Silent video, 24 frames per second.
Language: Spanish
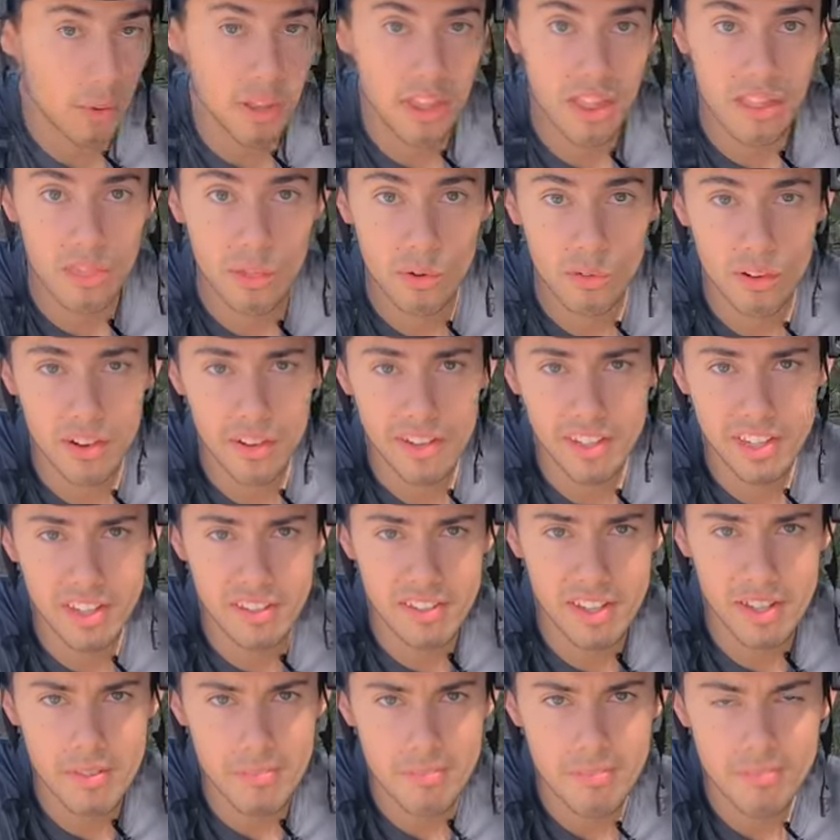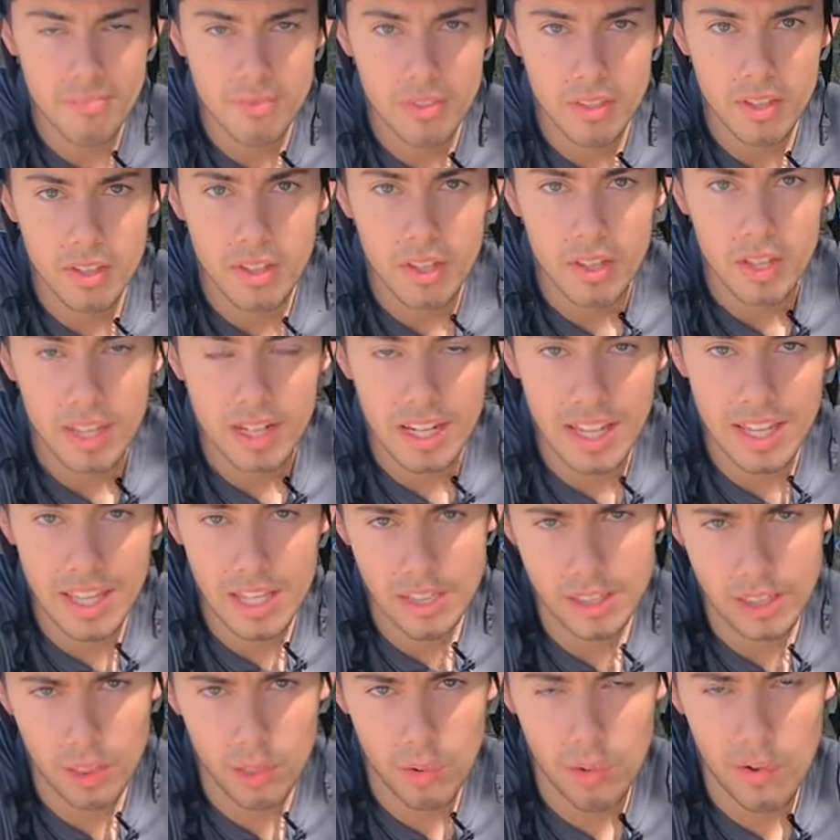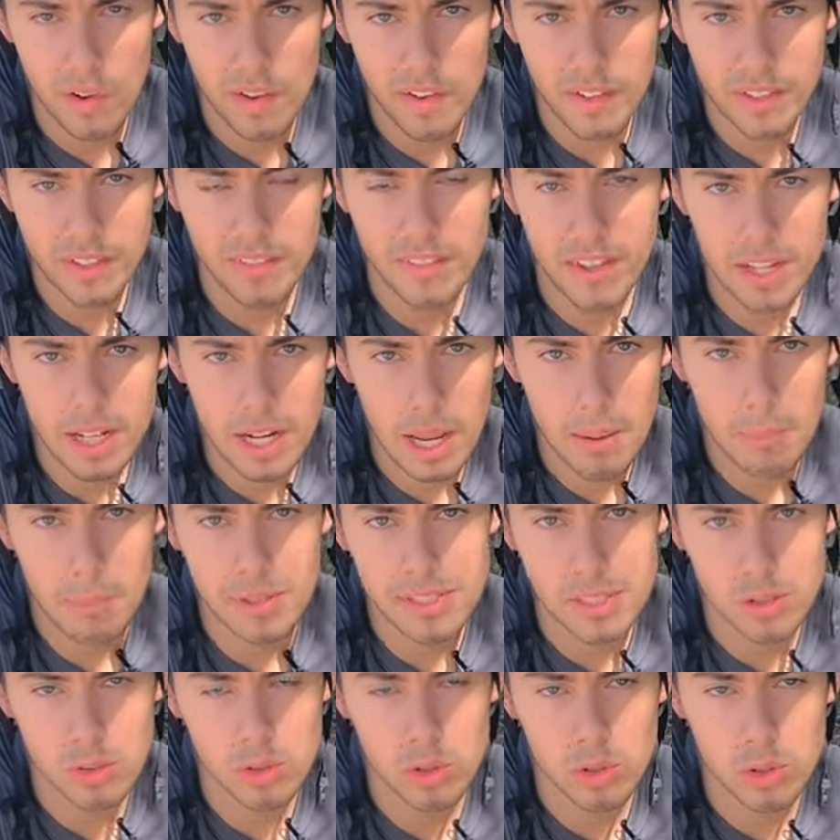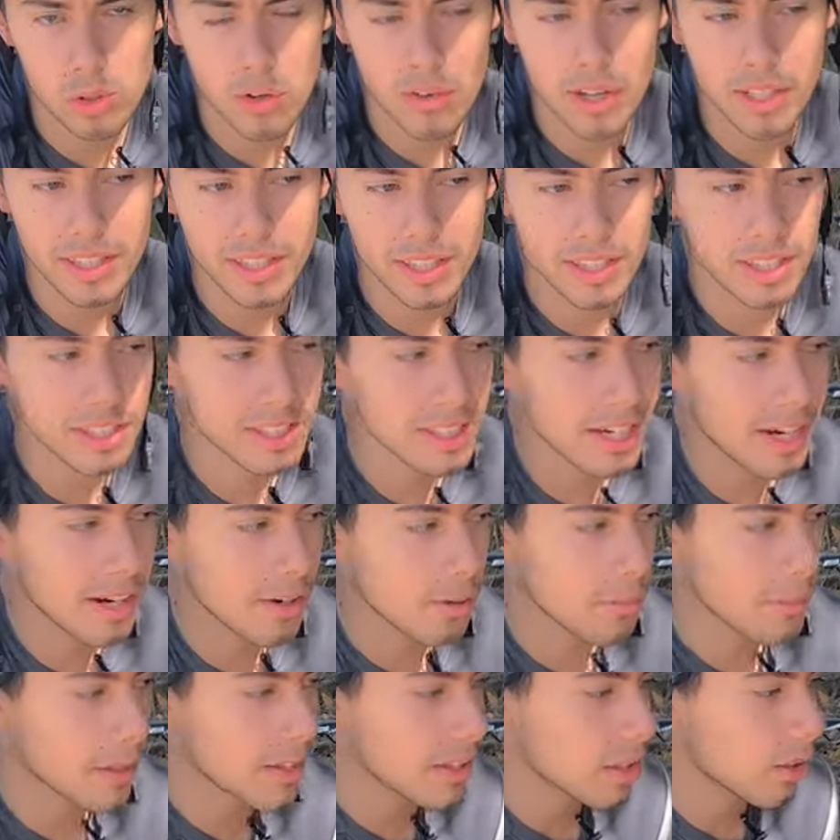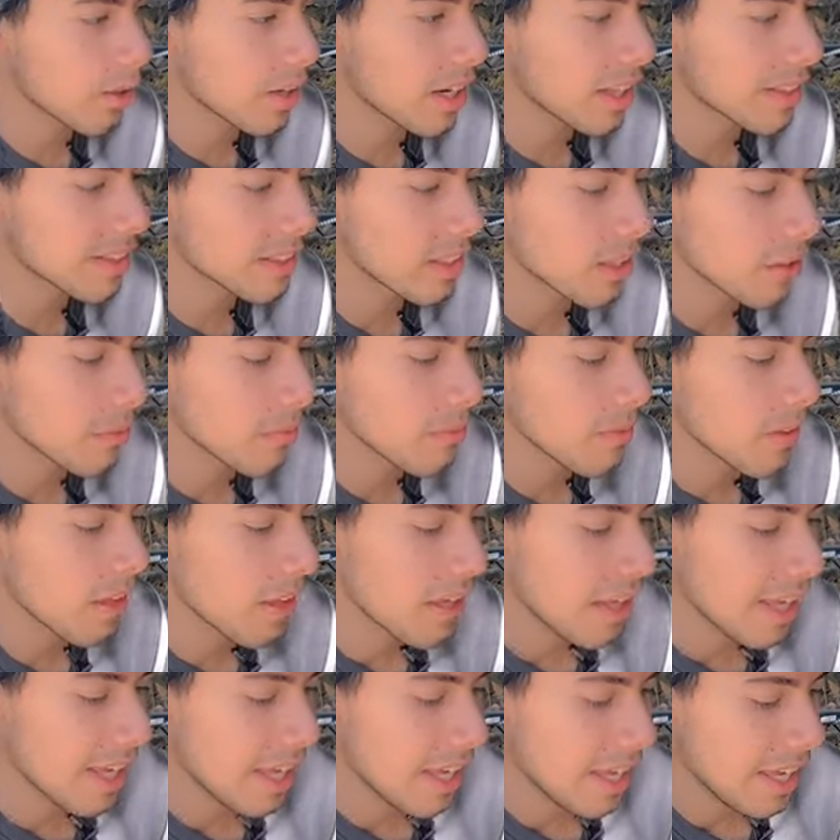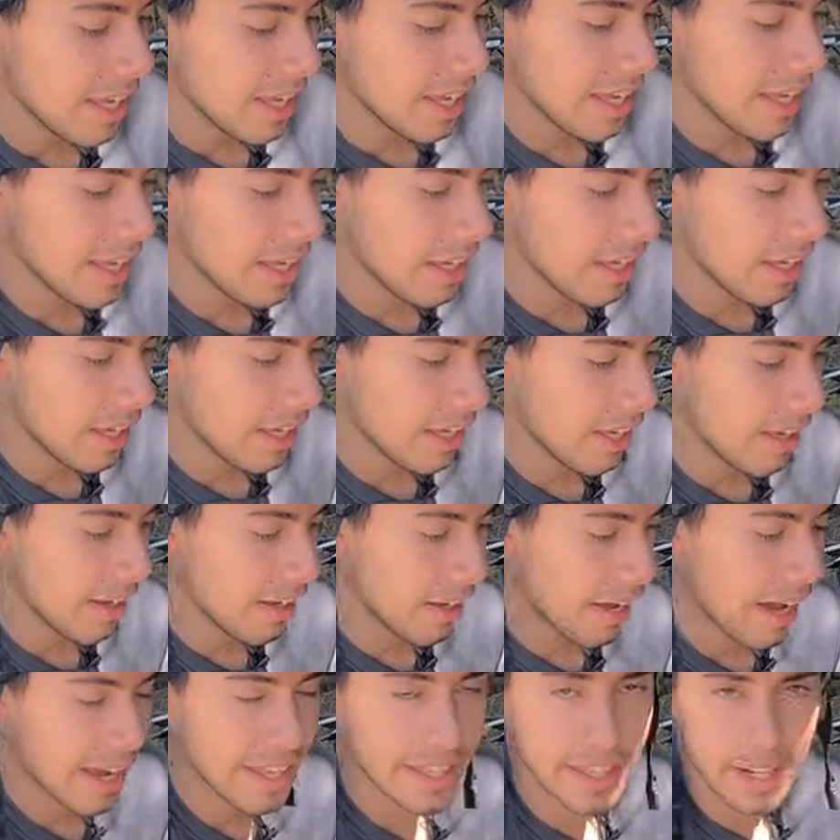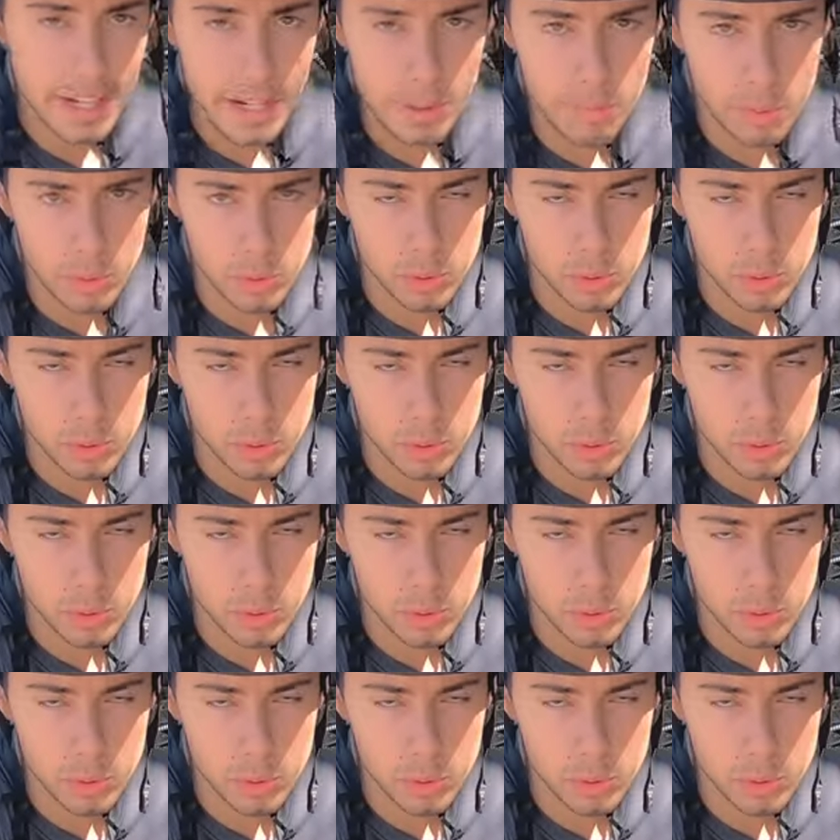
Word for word: ruedas WTB. Las llantas WTB, las masas son Novatec y en el neumático delantero eh, ayer le